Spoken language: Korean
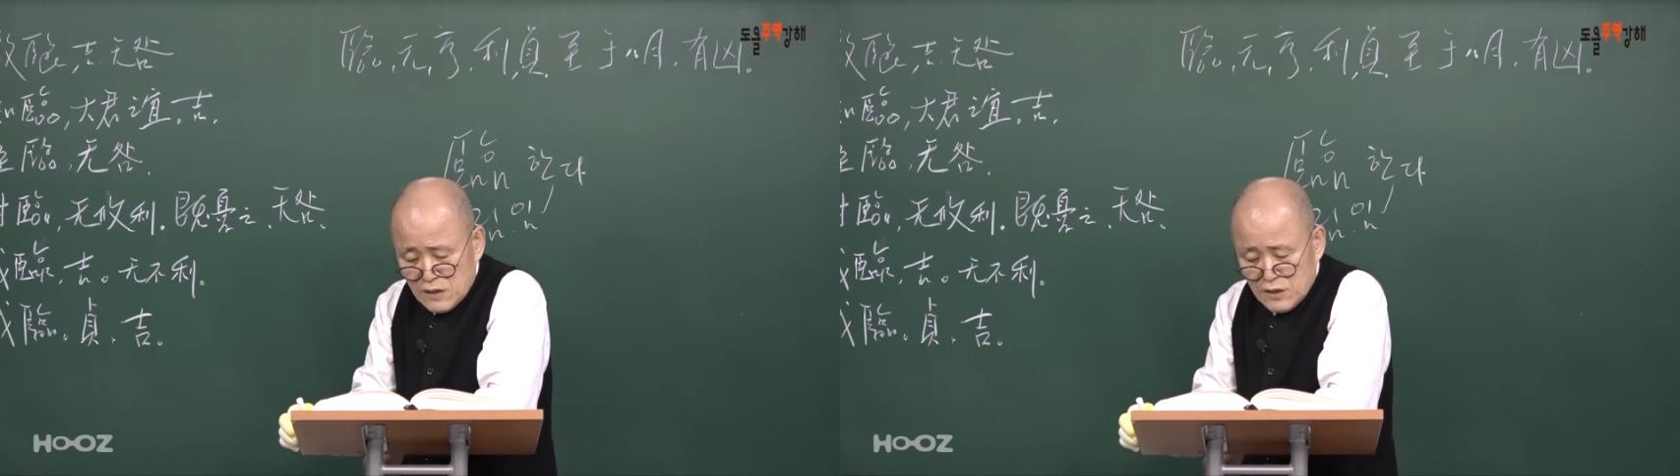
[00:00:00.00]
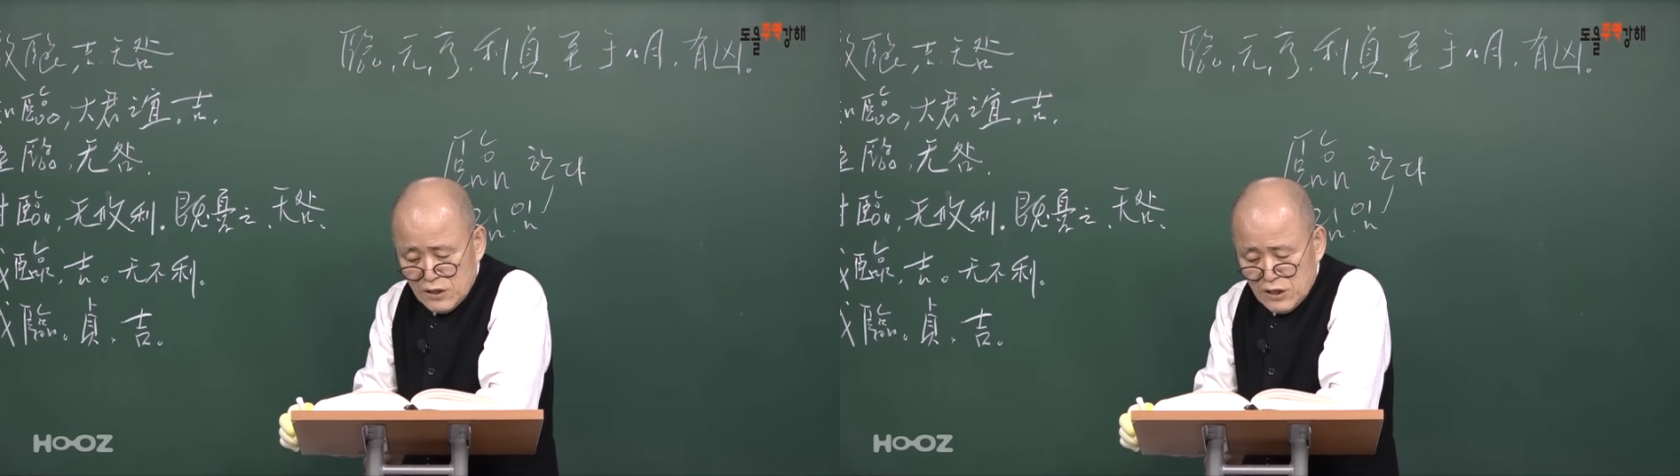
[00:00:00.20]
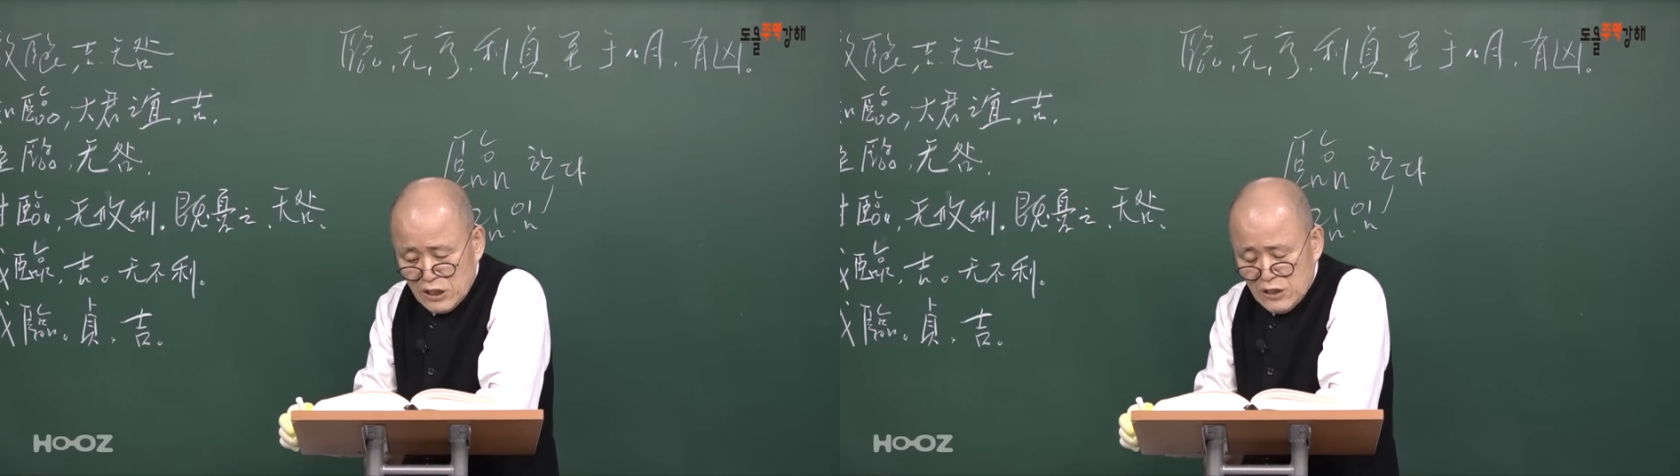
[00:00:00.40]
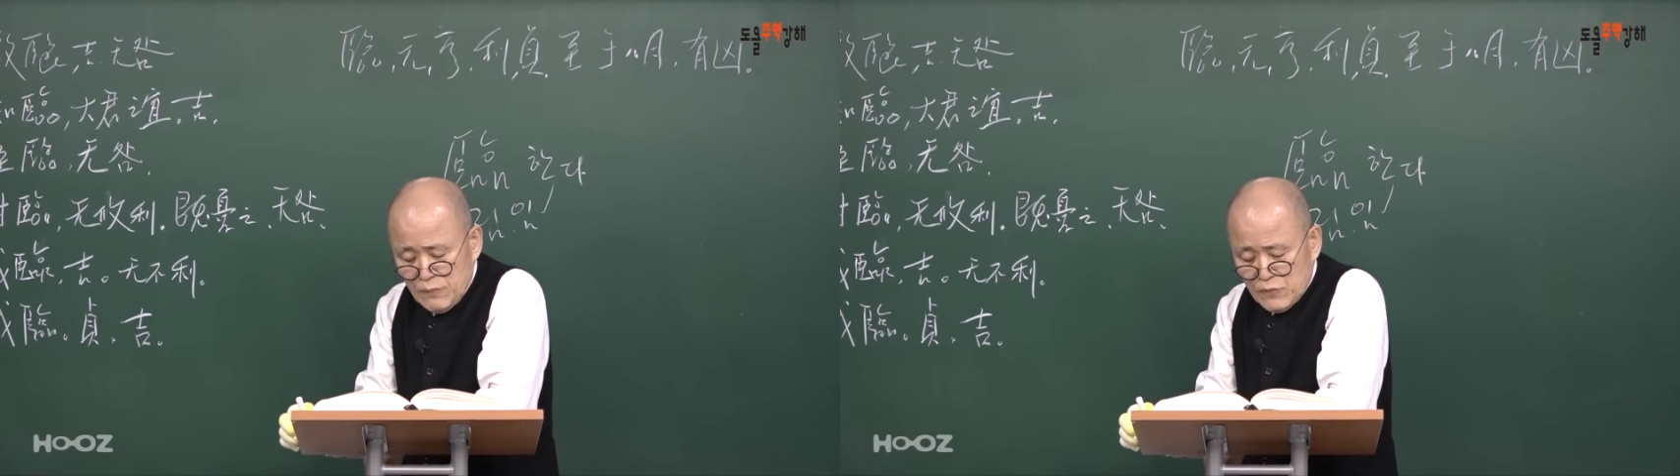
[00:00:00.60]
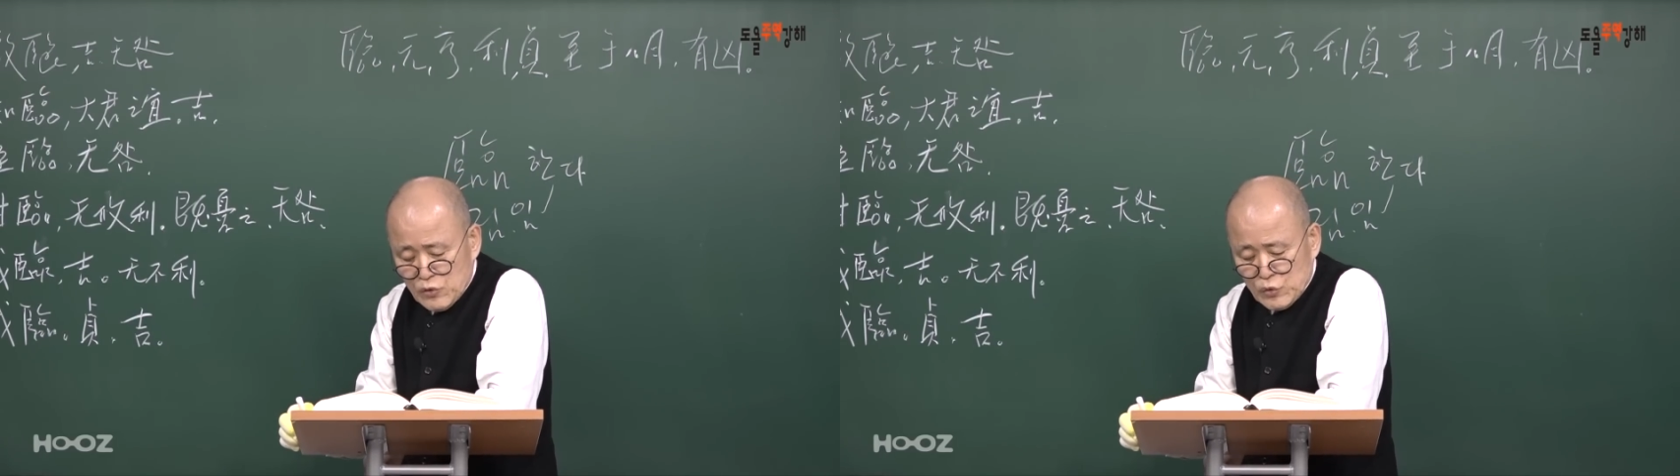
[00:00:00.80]
이
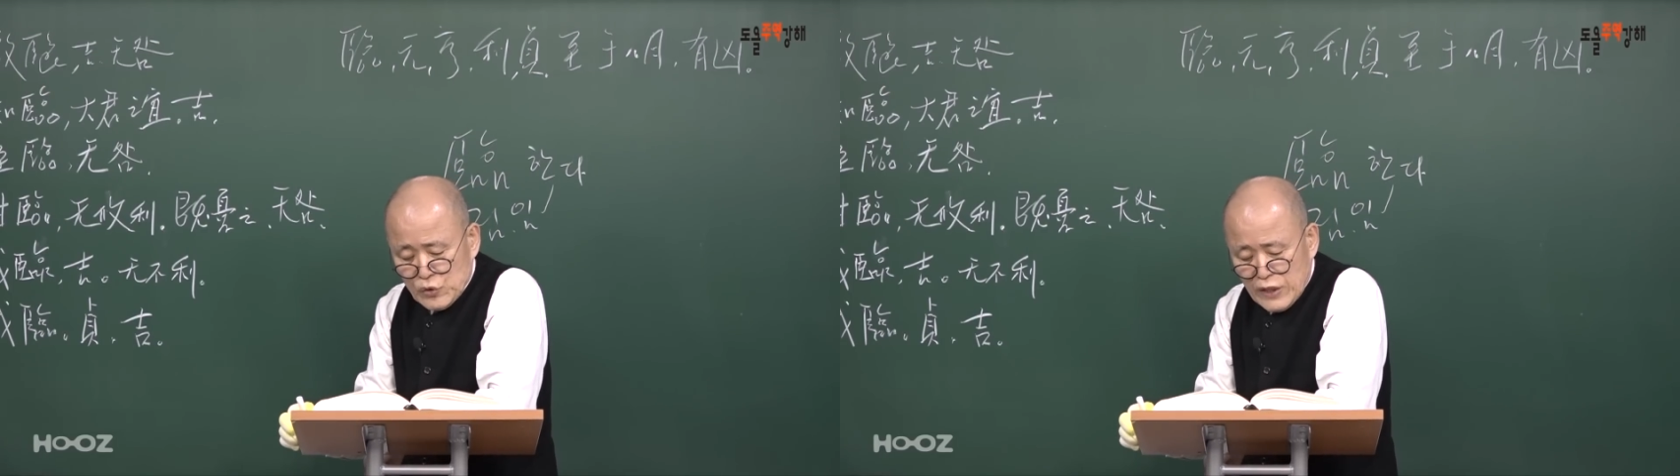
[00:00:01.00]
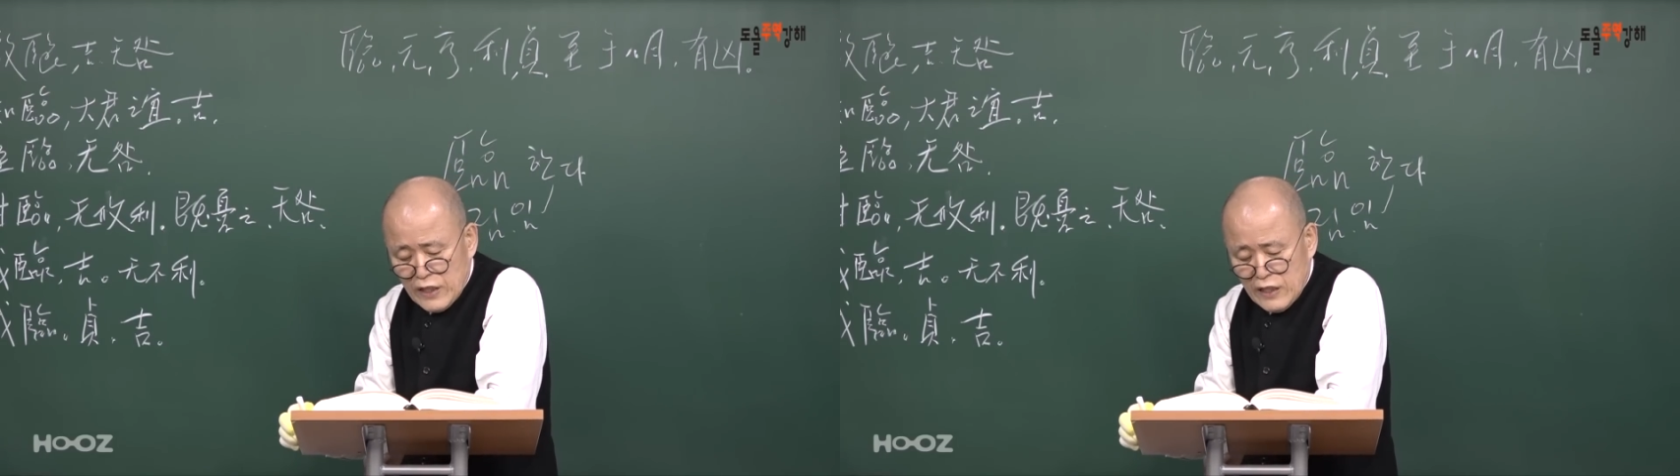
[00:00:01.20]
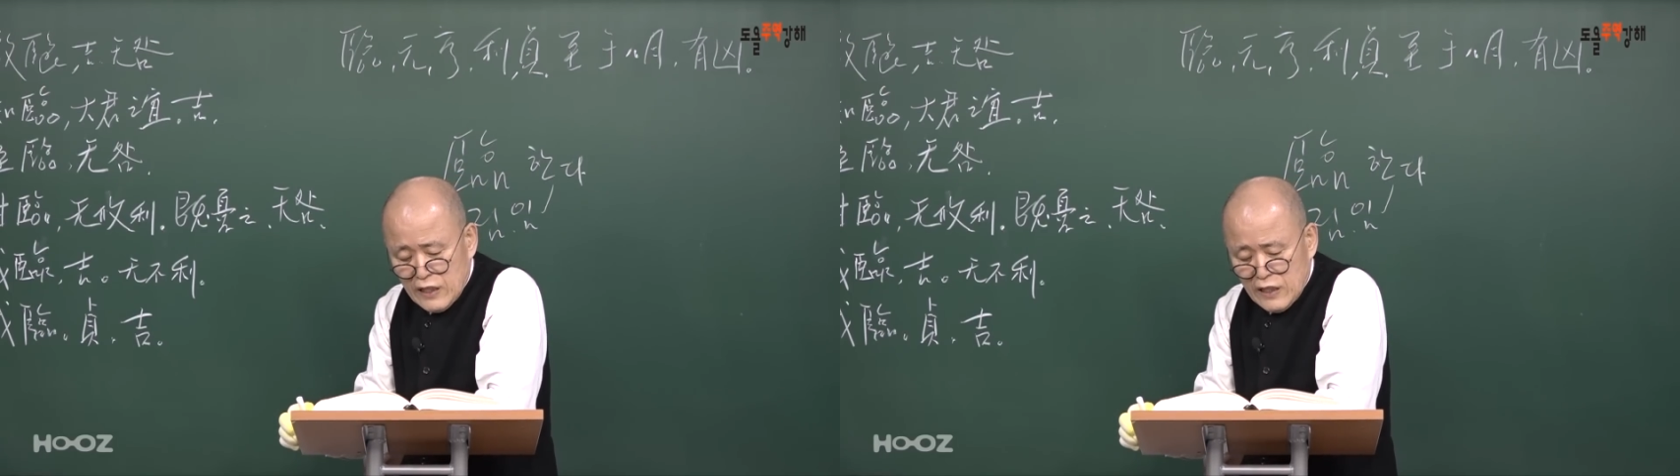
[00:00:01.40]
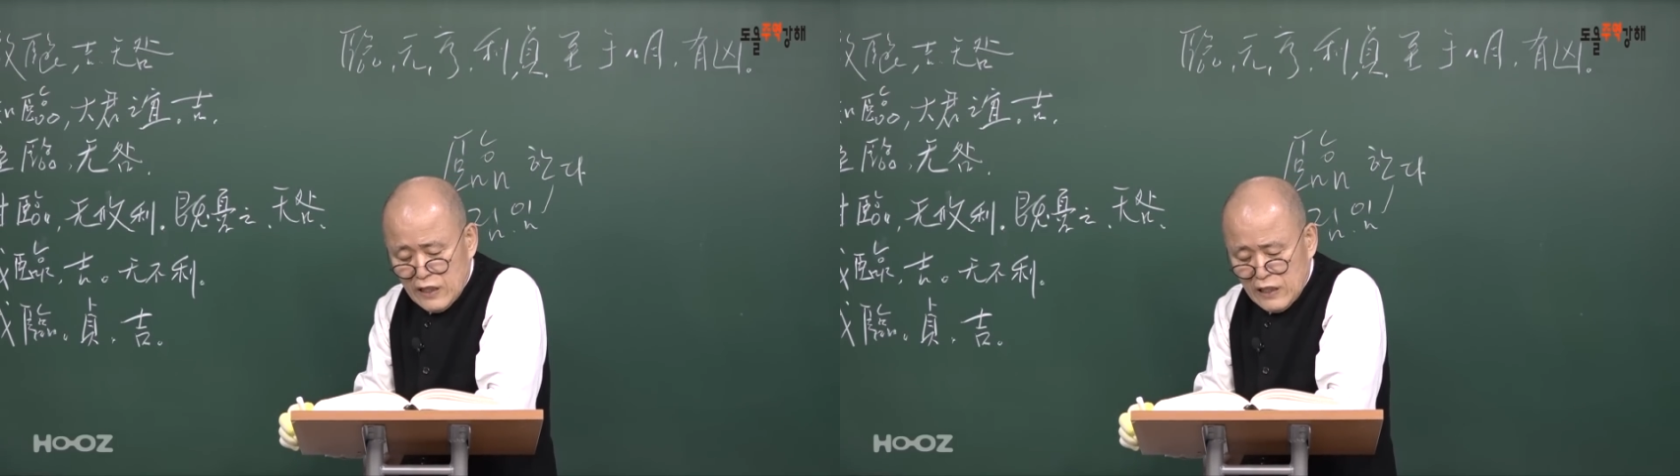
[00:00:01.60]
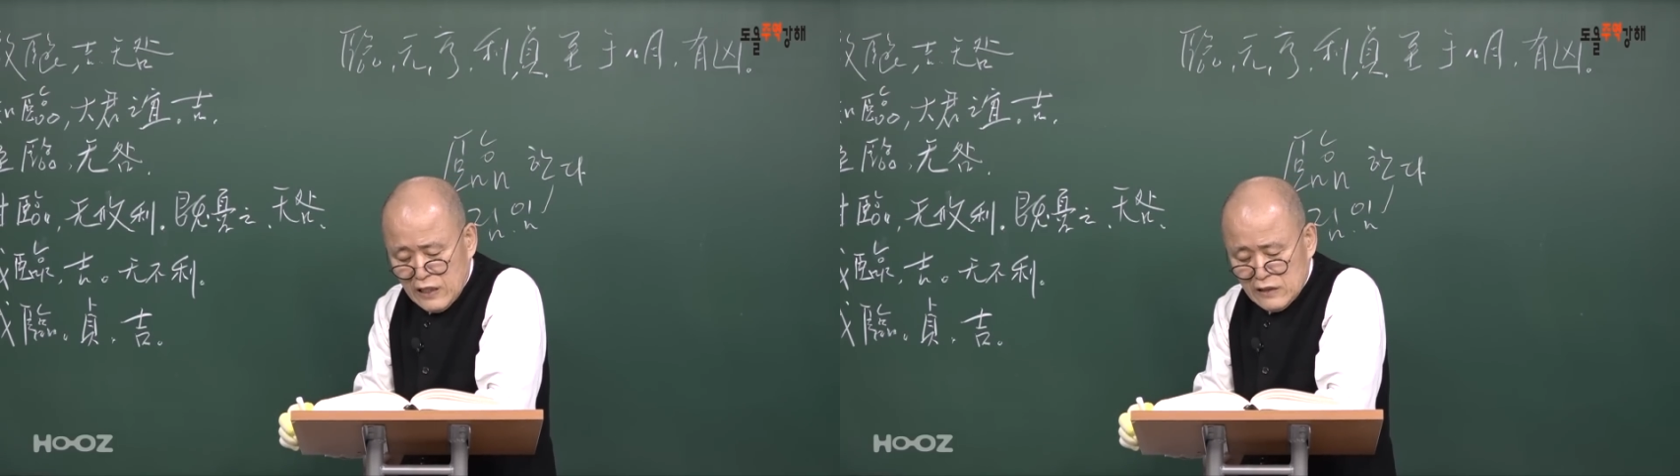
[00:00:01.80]

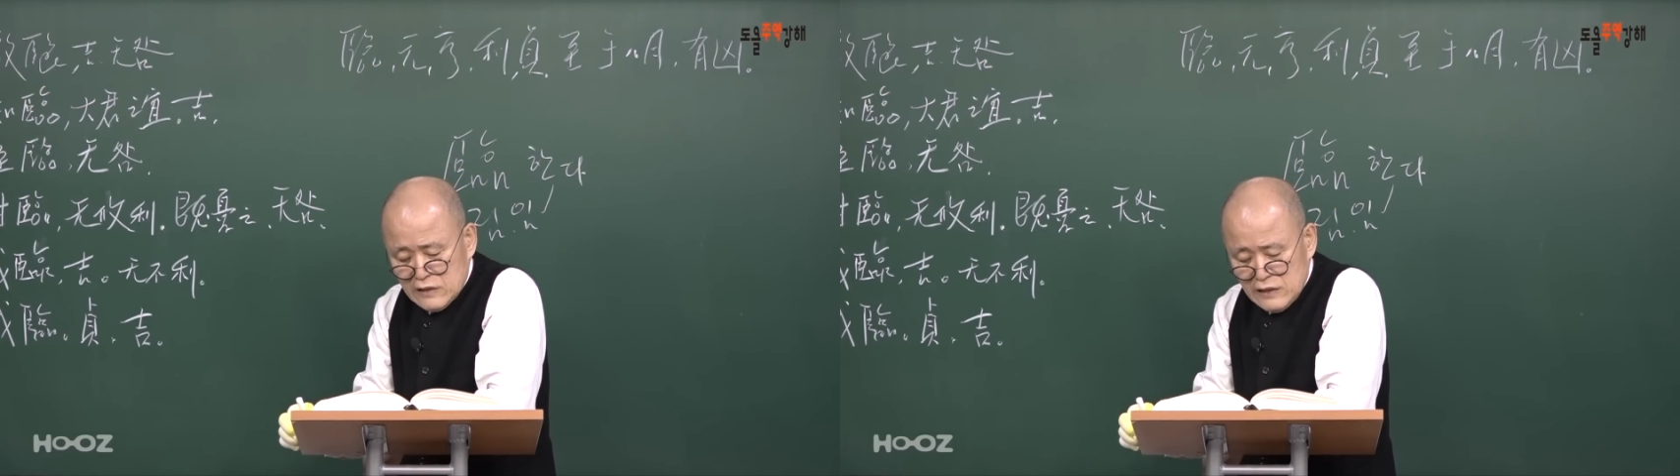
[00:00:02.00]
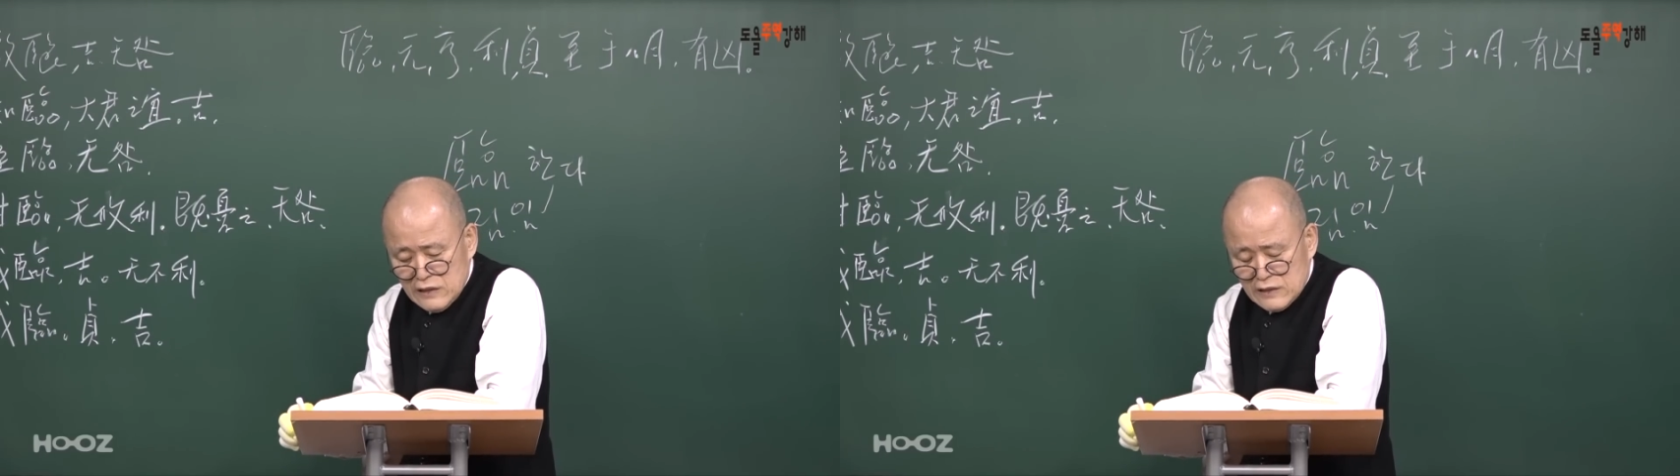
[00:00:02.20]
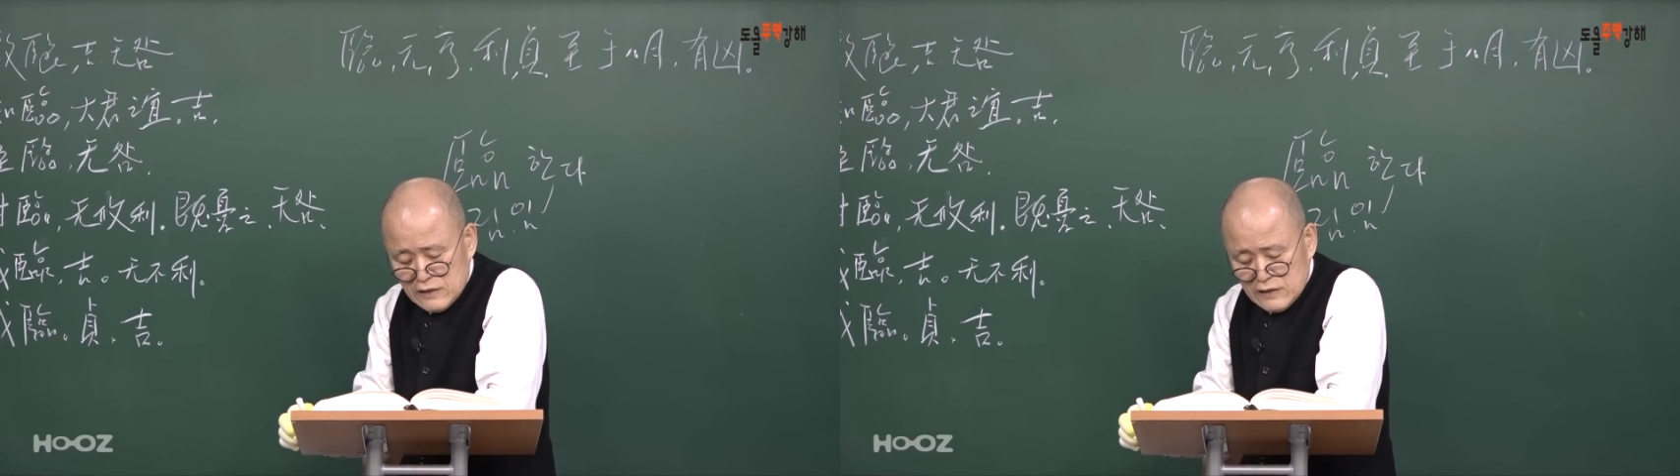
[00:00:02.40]
인꾀의